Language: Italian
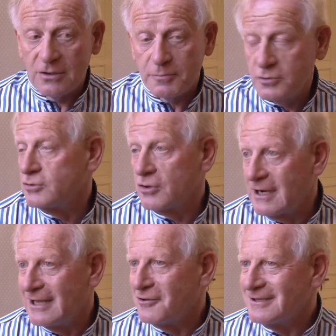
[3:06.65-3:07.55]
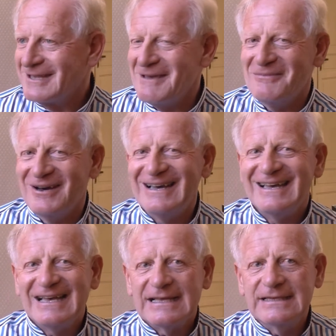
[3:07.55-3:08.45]
appunto tornando al tema
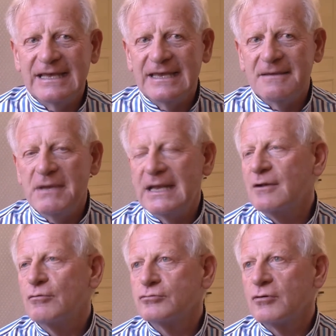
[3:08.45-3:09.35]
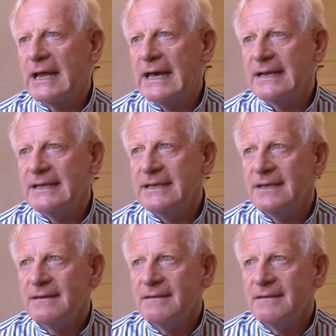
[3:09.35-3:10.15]
dei beni culturali,